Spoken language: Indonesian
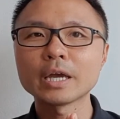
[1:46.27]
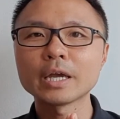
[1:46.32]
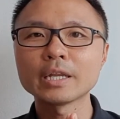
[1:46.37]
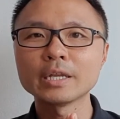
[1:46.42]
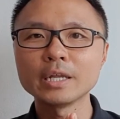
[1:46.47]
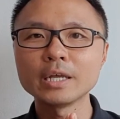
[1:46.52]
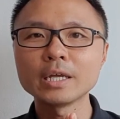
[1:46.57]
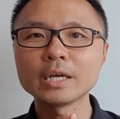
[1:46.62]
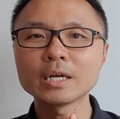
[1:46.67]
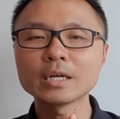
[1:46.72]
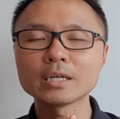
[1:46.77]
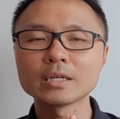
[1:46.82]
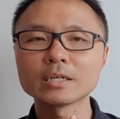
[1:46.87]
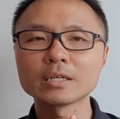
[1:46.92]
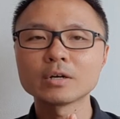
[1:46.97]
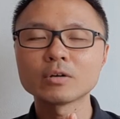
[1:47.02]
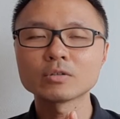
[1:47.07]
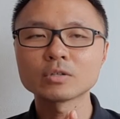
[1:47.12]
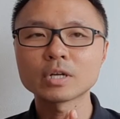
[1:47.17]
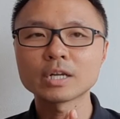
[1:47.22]
AD ya
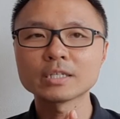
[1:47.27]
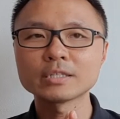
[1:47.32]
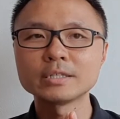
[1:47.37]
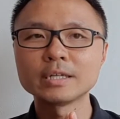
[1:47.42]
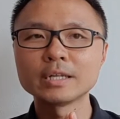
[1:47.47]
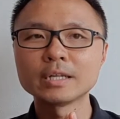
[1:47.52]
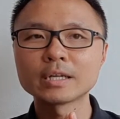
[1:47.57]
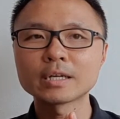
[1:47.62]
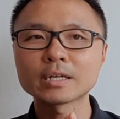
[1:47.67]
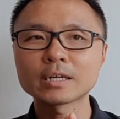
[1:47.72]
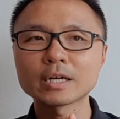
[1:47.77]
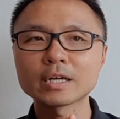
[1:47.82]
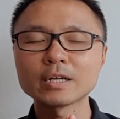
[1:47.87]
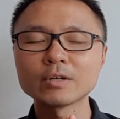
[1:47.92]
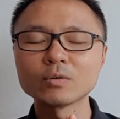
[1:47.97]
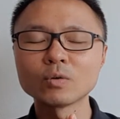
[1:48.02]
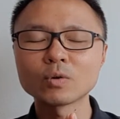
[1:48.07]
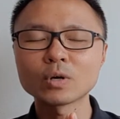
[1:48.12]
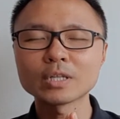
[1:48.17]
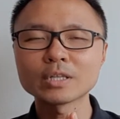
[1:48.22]
authorized dealer karena
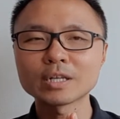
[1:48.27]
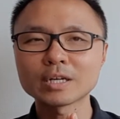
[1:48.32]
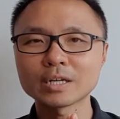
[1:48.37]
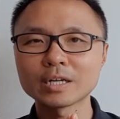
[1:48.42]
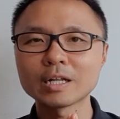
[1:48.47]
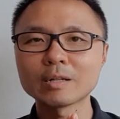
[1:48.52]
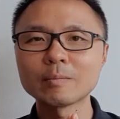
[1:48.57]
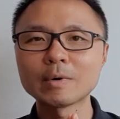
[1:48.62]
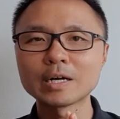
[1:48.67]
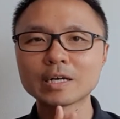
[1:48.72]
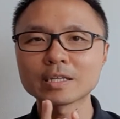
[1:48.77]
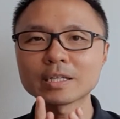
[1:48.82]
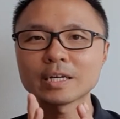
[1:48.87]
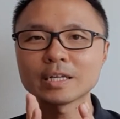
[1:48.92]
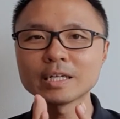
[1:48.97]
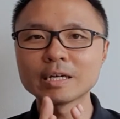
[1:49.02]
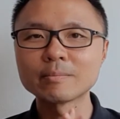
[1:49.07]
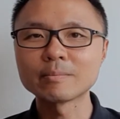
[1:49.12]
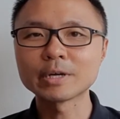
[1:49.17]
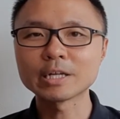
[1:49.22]
dulu kan terkenal banget
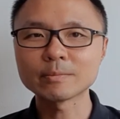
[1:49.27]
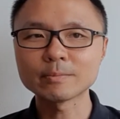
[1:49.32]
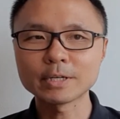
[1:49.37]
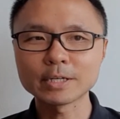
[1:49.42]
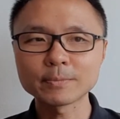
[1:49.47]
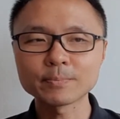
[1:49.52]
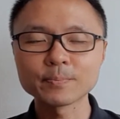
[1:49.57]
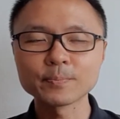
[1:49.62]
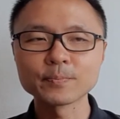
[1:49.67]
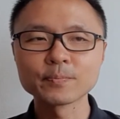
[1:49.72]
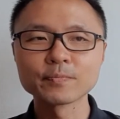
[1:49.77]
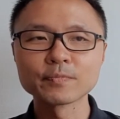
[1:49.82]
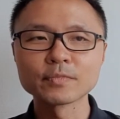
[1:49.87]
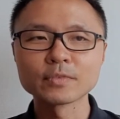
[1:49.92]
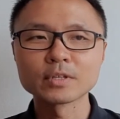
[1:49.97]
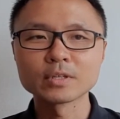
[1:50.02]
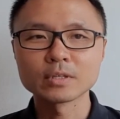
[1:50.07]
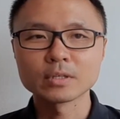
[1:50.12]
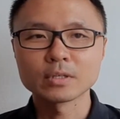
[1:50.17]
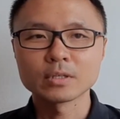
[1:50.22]
ya jam Batman
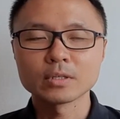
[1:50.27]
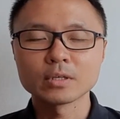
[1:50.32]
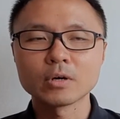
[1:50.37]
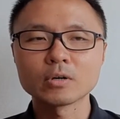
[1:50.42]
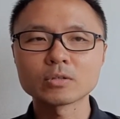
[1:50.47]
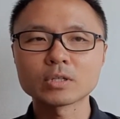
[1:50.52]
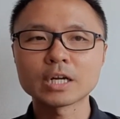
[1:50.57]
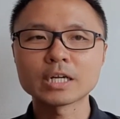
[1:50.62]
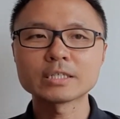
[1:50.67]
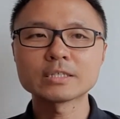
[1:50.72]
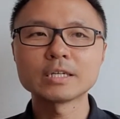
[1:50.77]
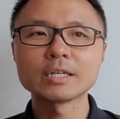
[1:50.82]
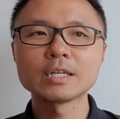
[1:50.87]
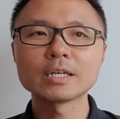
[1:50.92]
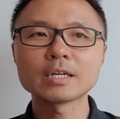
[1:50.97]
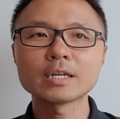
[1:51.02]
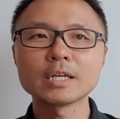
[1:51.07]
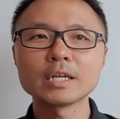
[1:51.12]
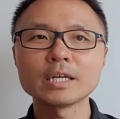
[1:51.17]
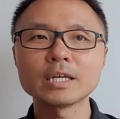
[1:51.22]
authorized
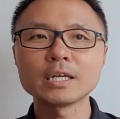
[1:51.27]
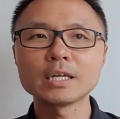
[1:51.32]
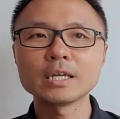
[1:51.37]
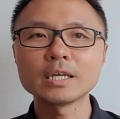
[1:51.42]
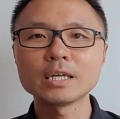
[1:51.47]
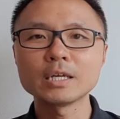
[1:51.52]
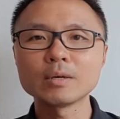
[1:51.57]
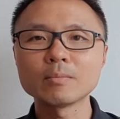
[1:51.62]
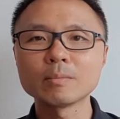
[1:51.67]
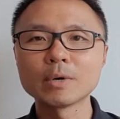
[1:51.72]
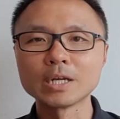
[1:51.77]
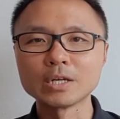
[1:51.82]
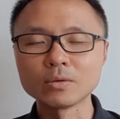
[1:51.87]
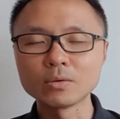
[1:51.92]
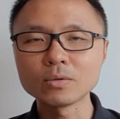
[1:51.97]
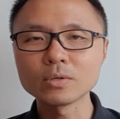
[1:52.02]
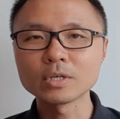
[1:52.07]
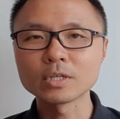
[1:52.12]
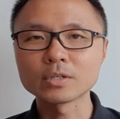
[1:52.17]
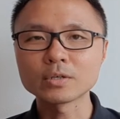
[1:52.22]
dealer di
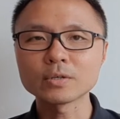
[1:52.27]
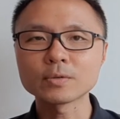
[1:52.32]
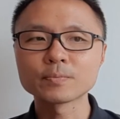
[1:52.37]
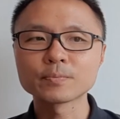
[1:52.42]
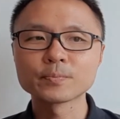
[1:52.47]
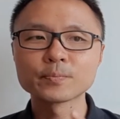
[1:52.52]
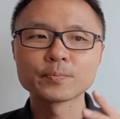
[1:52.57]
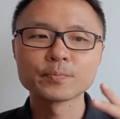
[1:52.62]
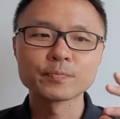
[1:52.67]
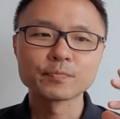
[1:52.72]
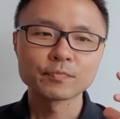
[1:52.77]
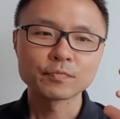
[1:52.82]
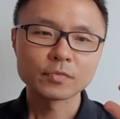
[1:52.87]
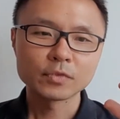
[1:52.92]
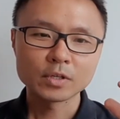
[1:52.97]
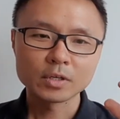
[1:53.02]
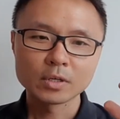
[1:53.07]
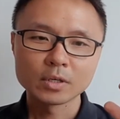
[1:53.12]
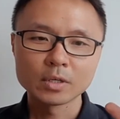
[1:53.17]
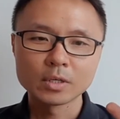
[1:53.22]
Bandung gitu
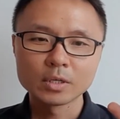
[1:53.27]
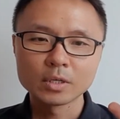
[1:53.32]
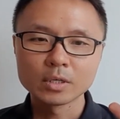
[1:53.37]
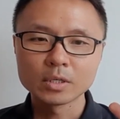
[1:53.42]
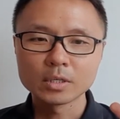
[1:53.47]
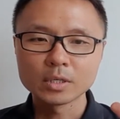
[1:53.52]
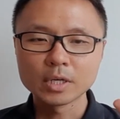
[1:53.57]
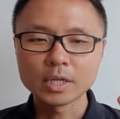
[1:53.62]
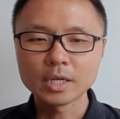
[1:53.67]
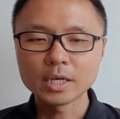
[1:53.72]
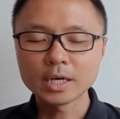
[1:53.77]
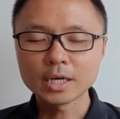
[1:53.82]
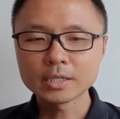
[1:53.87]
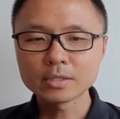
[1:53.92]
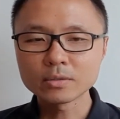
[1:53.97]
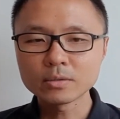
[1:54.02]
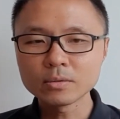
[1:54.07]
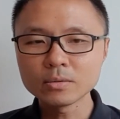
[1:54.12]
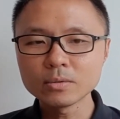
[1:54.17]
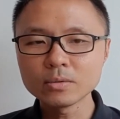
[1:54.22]
dia
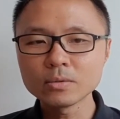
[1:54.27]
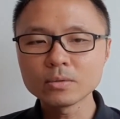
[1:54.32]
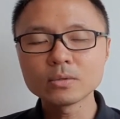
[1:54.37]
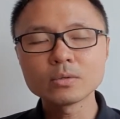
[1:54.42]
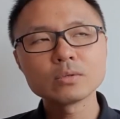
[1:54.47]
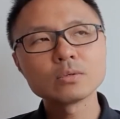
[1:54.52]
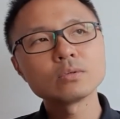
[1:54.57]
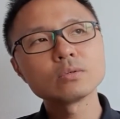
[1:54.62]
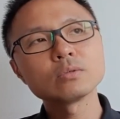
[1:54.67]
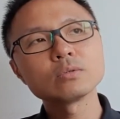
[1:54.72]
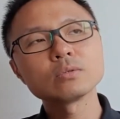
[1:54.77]
itu